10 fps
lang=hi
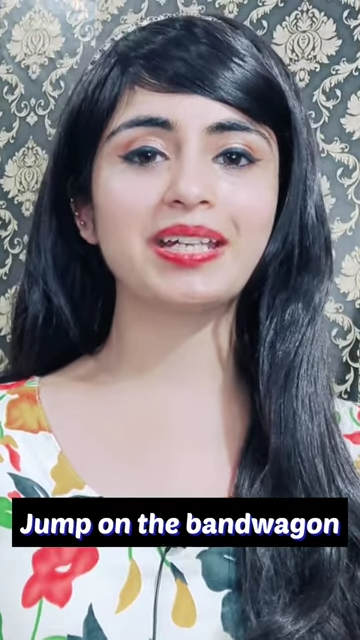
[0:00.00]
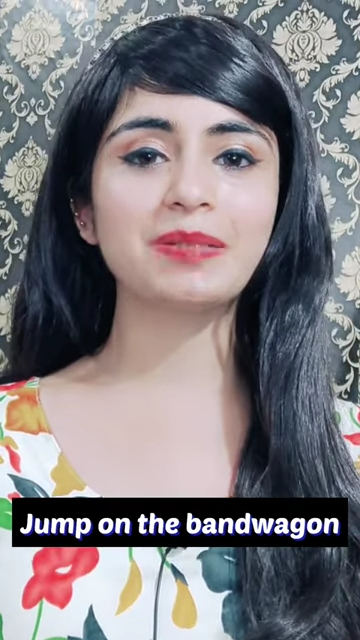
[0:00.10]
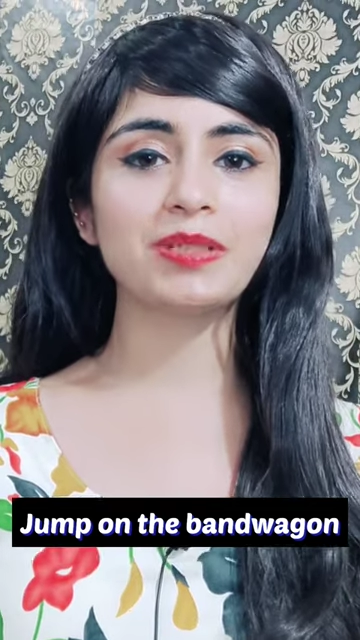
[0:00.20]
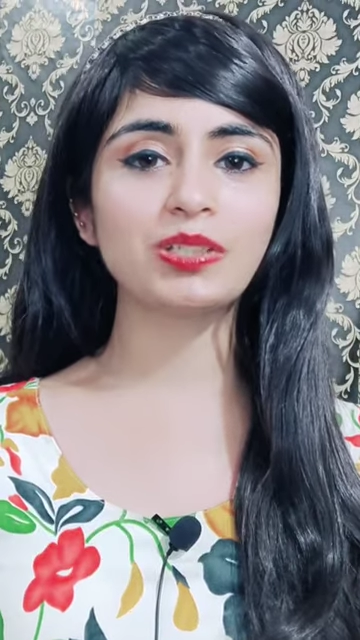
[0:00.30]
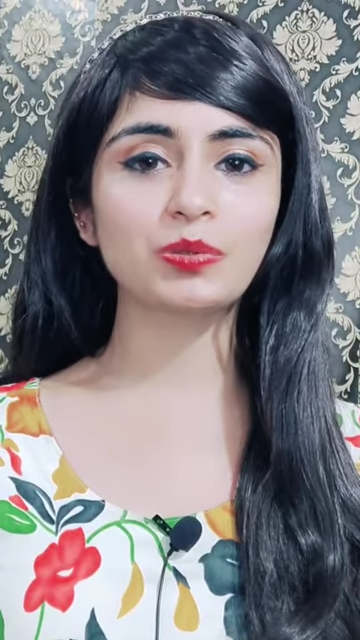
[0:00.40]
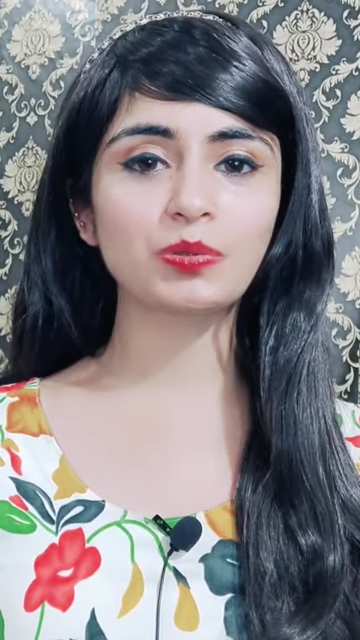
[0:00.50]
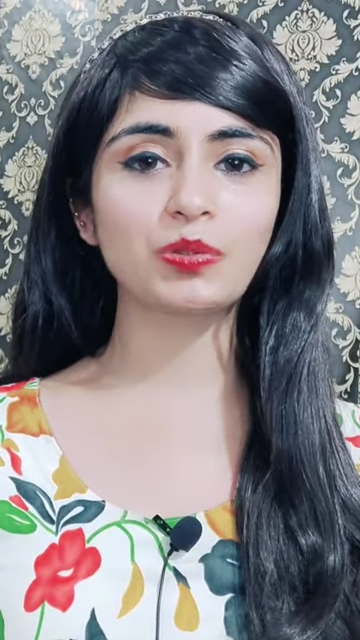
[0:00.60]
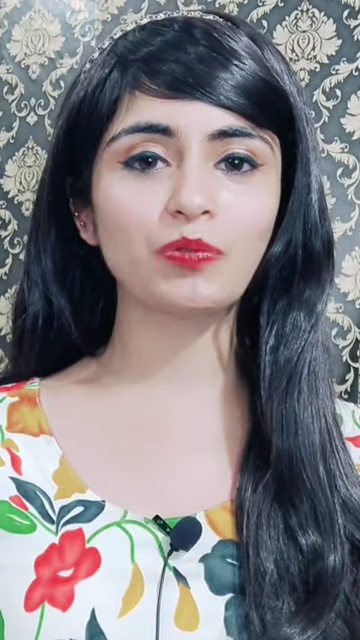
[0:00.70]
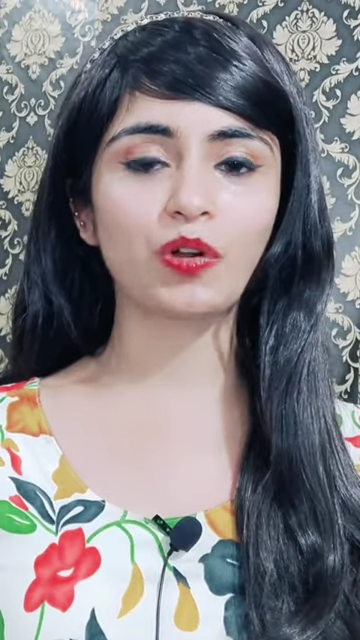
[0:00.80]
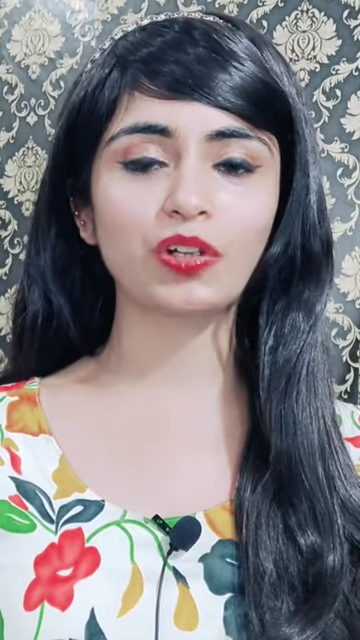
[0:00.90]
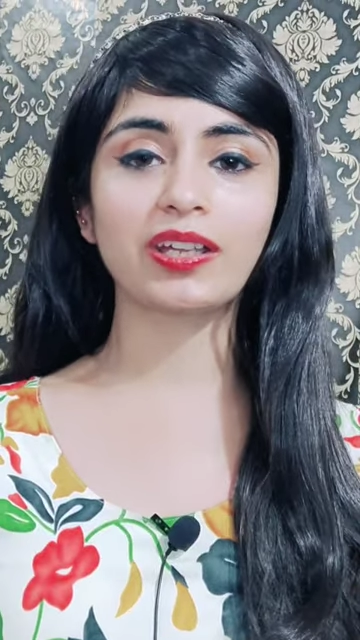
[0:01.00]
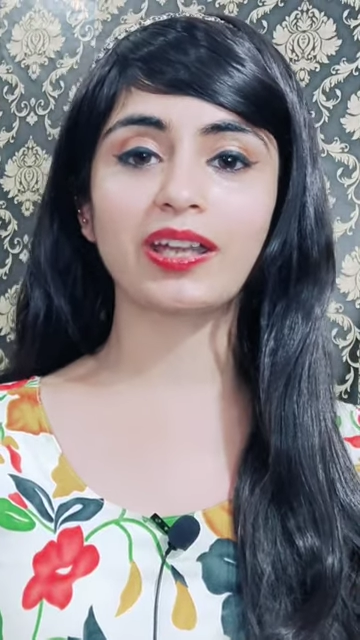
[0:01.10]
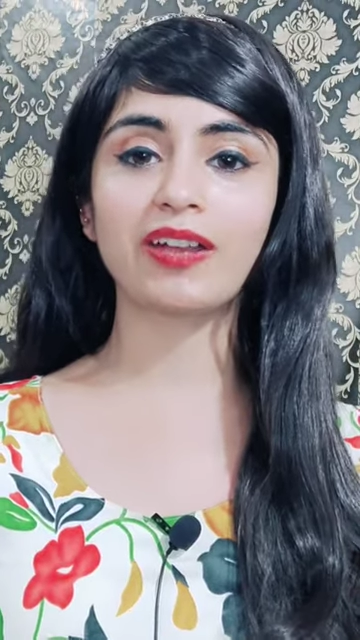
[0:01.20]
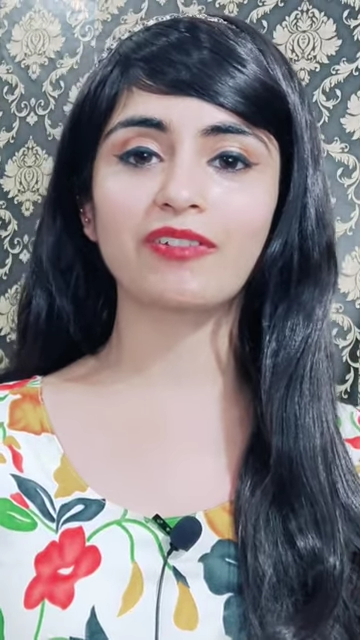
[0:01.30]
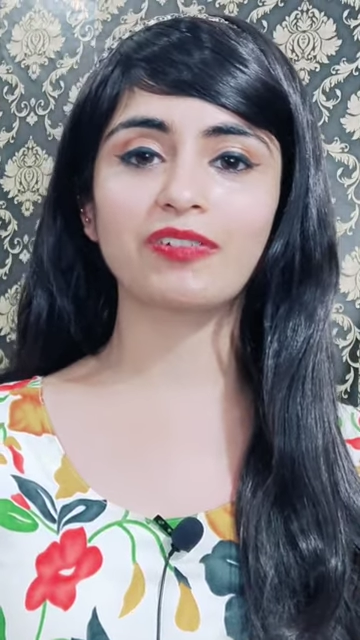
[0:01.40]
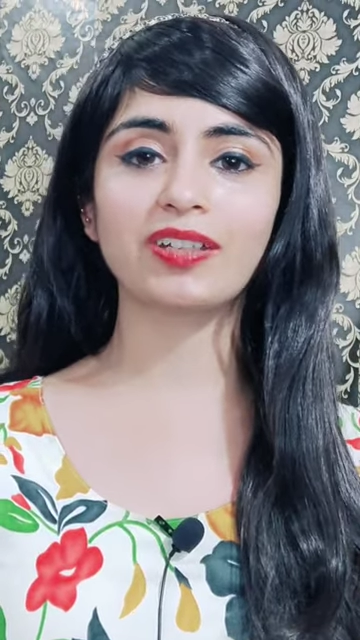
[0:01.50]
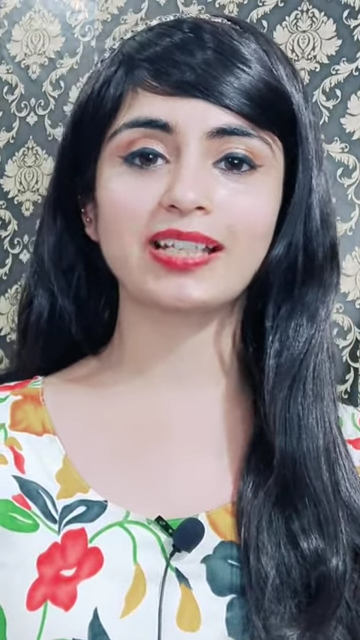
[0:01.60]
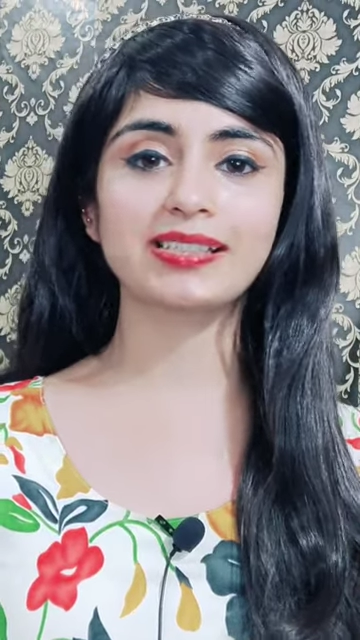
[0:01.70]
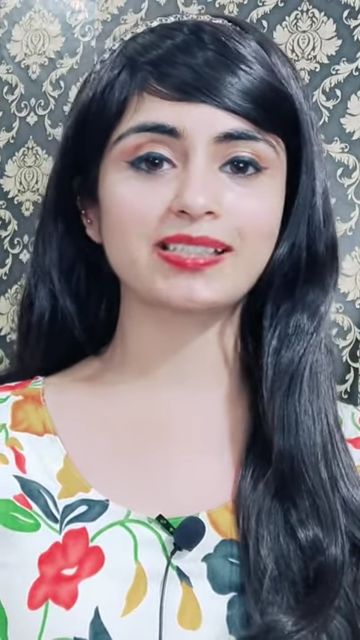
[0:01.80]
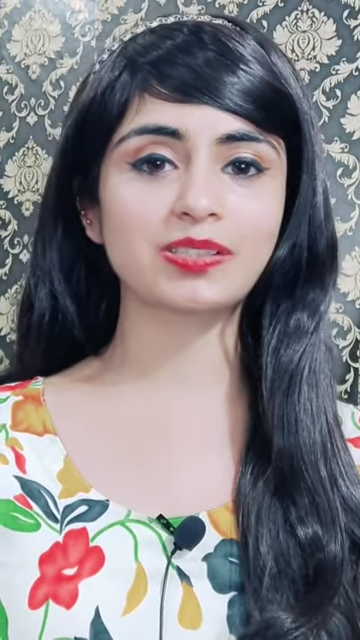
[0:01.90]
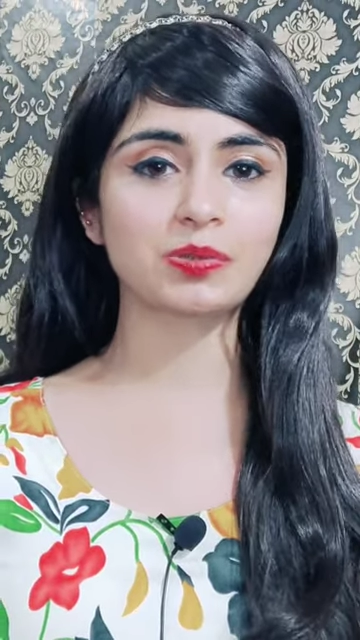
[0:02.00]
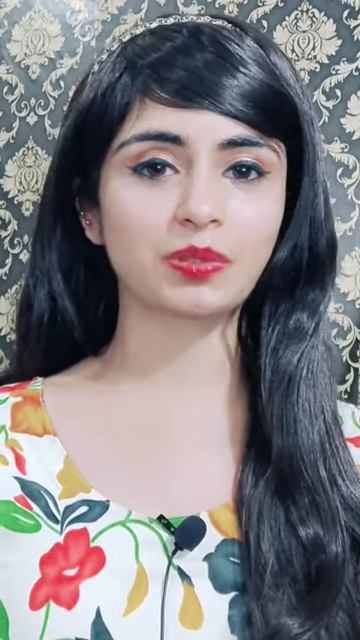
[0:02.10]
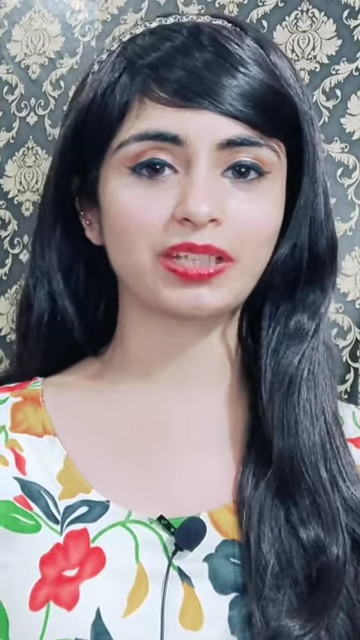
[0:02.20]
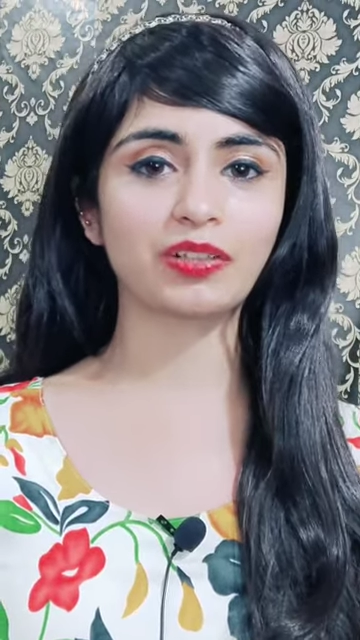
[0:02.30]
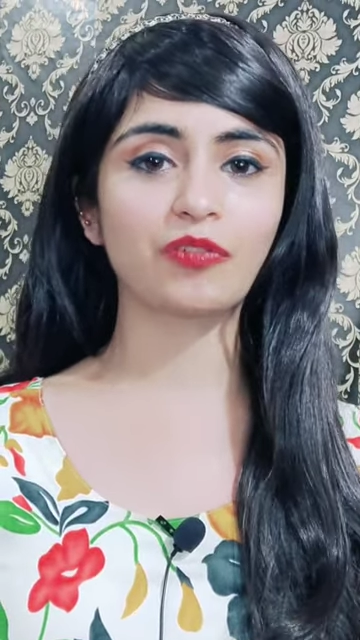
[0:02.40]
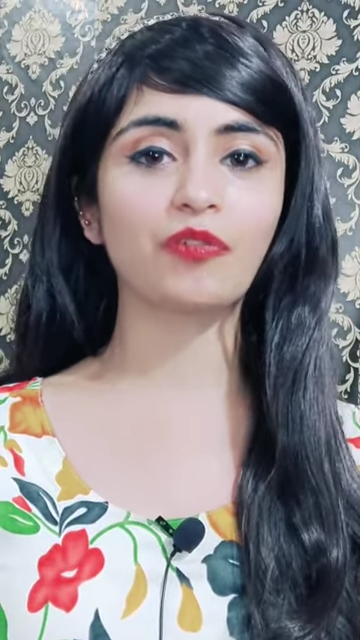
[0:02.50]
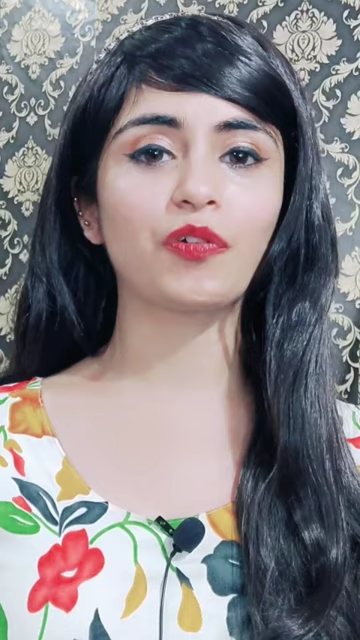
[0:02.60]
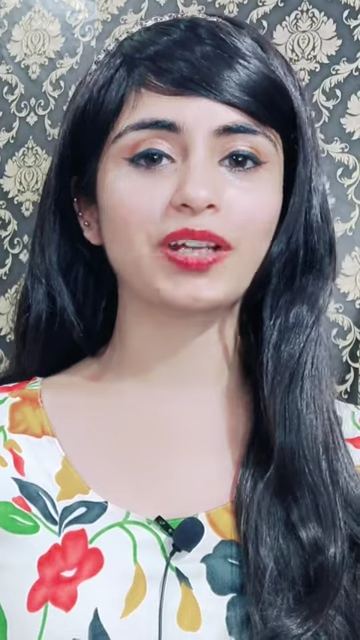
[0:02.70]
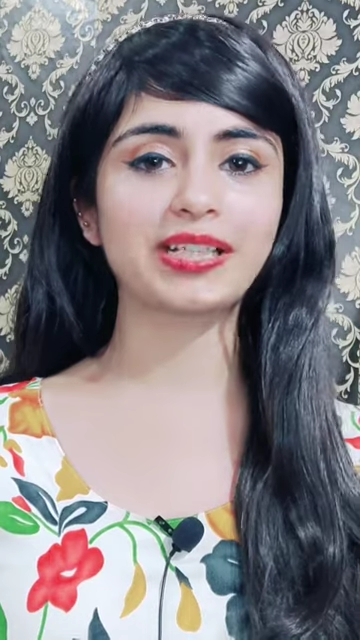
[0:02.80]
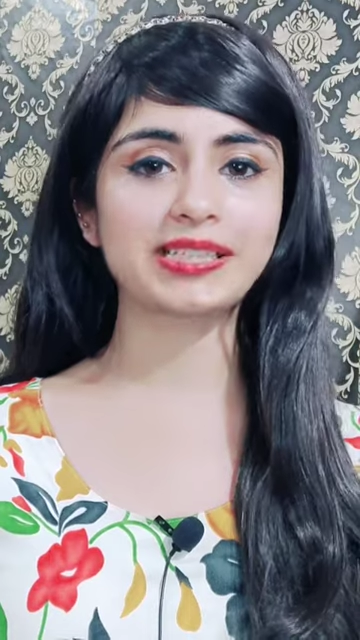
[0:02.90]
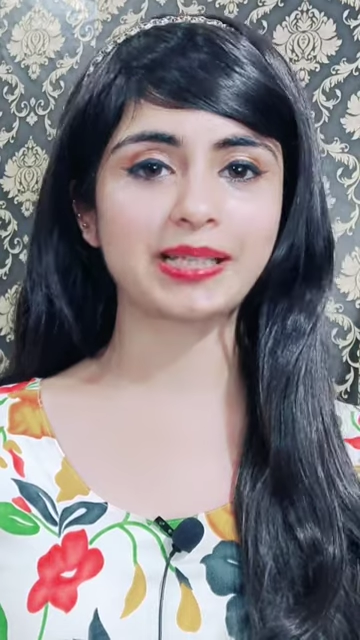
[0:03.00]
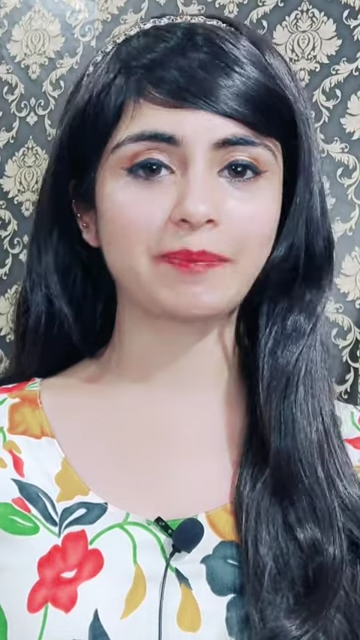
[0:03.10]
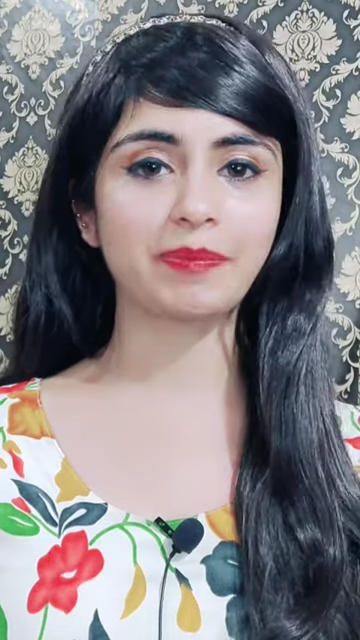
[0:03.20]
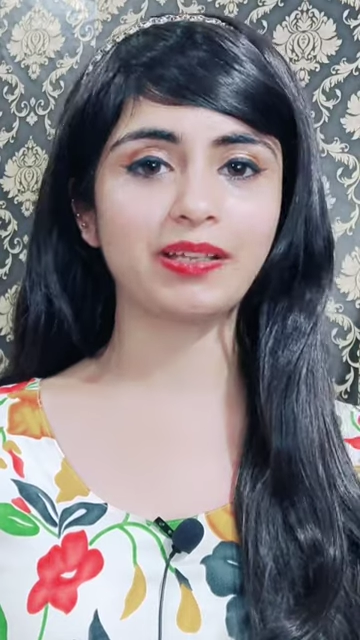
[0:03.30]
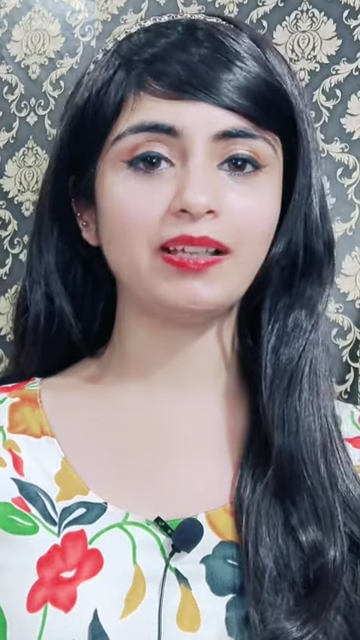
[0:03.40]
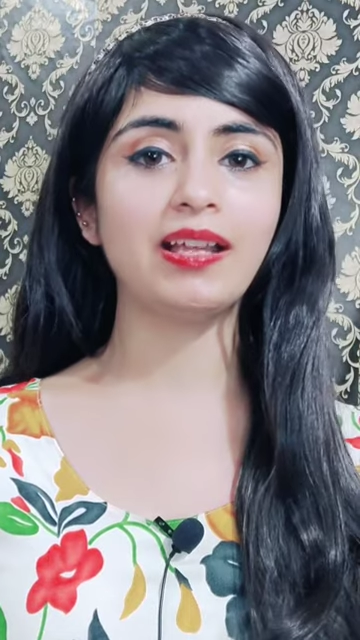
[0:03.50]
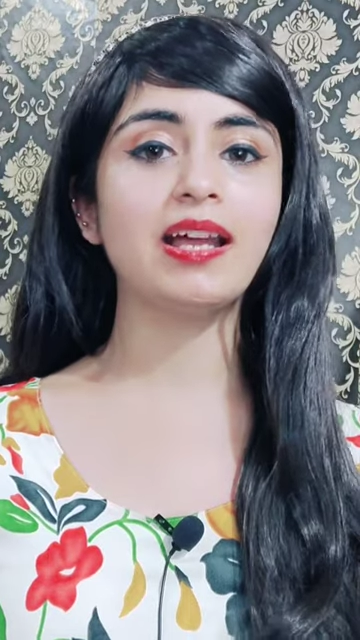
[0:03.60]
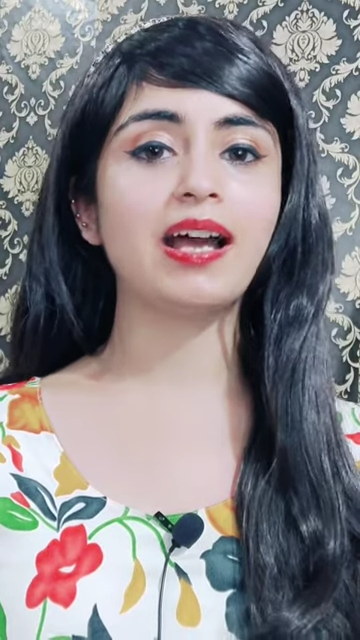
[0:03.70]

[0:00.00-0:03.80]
इट मीन्स टू डू वॉट एवरी वन एल्स इज डूइंग फॉर एग्जाम्पल